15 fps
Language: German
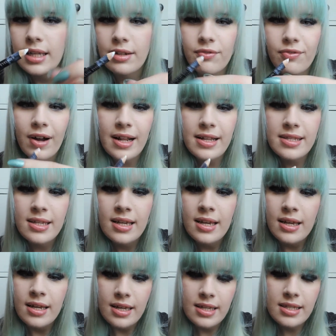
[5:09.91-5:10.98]
Jedenfalls
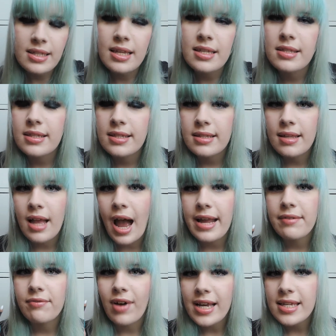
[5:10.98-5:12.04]
ist das
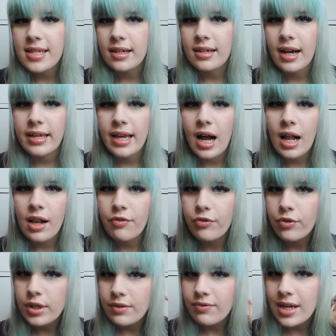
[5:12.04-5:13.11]
ein weißer Kajal
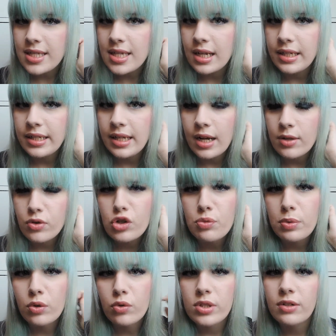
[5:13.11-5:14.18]
für die Wasserlinie. Also
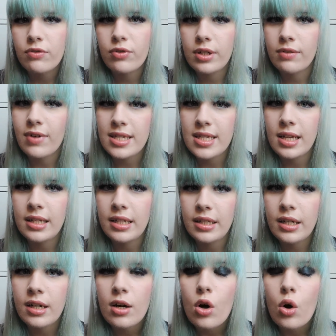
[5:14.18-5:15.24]
ich benutze ihn für die
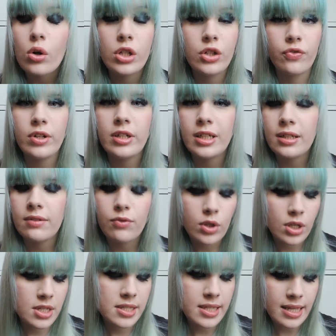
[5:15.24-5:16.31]
Wasserlinie und ich finde ihn
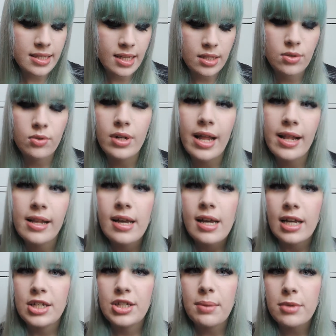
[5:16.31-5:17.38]
wirklich sensationell.
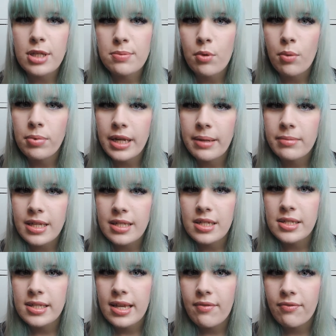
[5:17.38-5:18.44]
Ich habe das Problem, dass
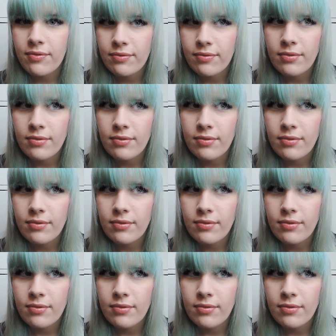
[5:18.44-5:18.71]
ich sehr